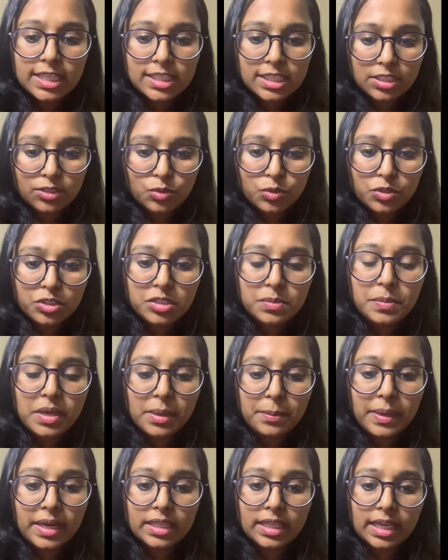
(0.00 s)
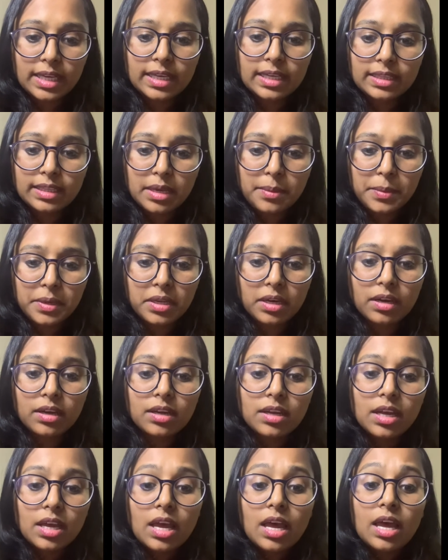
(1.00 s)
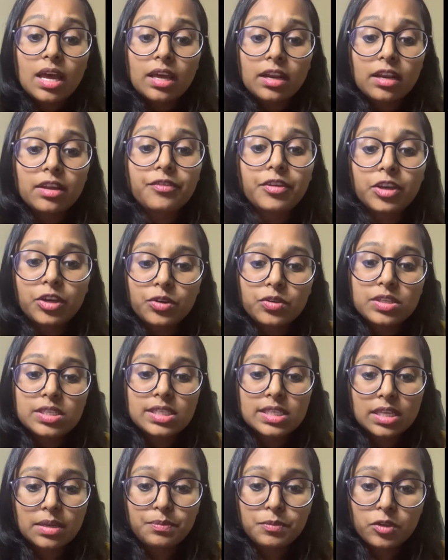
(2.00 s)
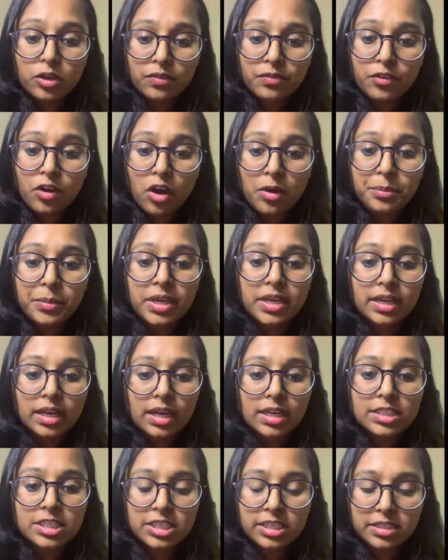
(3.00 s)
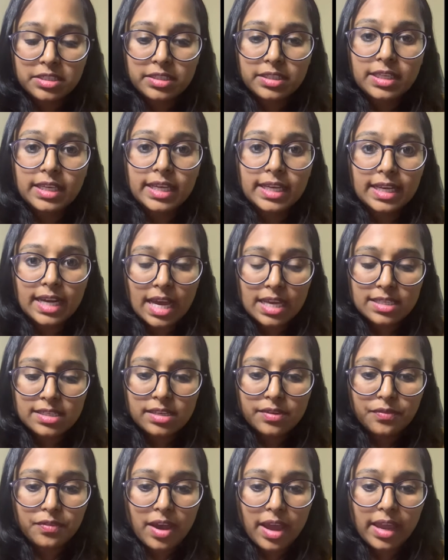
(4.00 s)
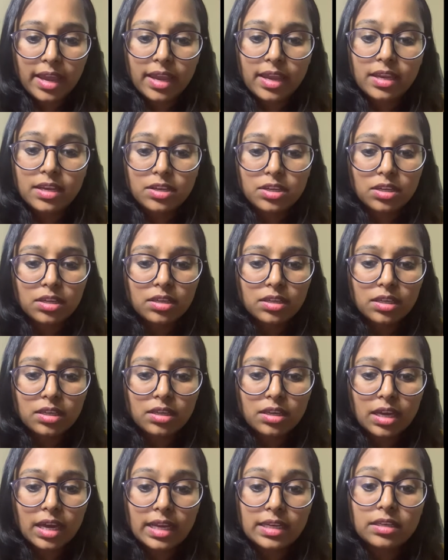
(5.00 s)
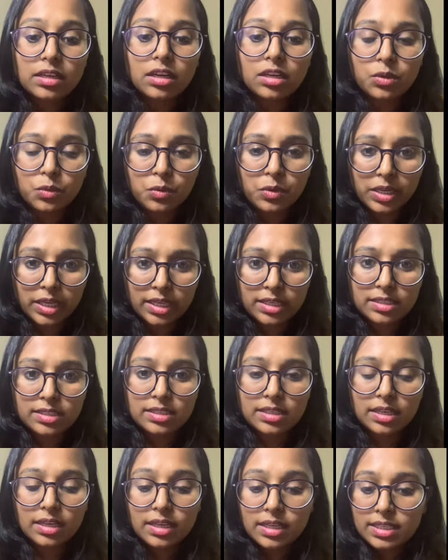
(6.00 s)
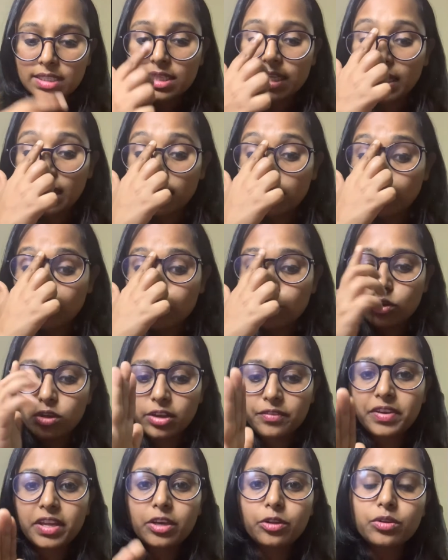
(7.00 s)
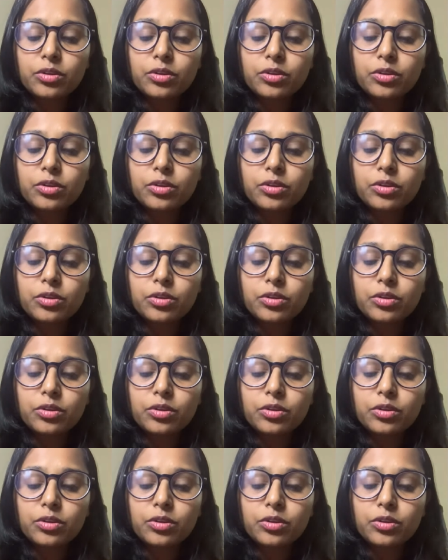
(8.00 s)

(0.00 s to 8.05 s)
जी नोट्स में एक बार देख लेते हैं बेटा रेवेन्यू रिसिप्ट ऑफ गवर्नमेंट आर जर्नली क्लासिफाइड अंडर टू हेड्स ठीक है तो जो रेवेन्यू